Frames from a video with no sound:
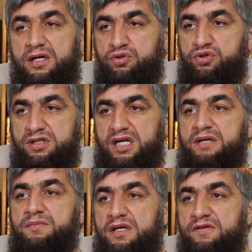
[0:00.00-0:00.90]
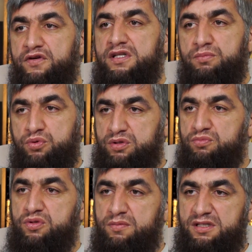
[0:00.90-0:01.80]
ощущаем и видим тоже
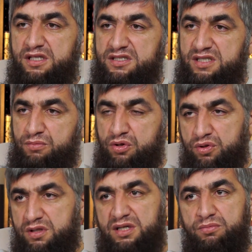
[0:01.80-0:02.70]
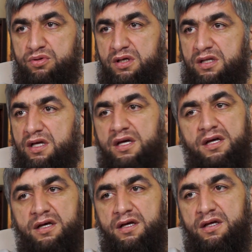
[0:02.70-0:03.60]
мусульманские семьи, которые соблюдают,
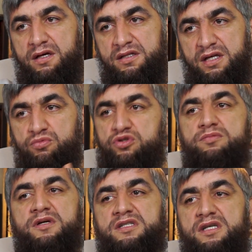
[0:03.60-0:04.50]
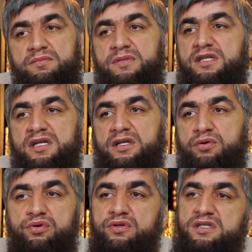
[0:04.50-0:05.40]
где мусульманские матери
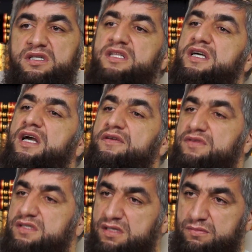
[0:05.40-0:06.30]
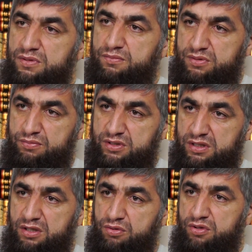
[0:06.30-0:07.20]
находятся и где кафирские
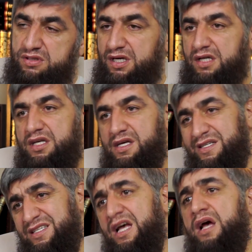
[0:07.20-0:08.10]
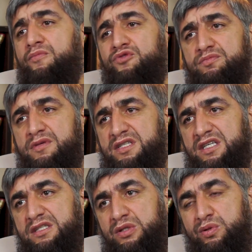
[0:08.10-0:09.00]
матери находятся. Хотя есть
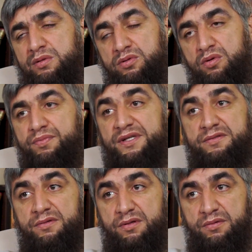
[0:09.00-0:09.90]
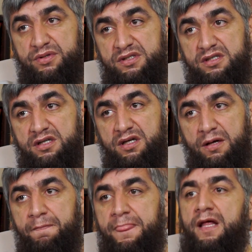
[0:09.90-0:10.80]
мусульманские старые дом э, пристрелах.
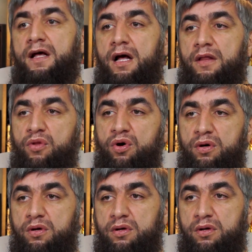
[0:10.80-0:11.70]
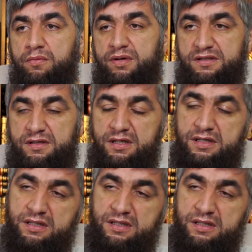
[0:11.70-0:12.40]
стрелах – но э,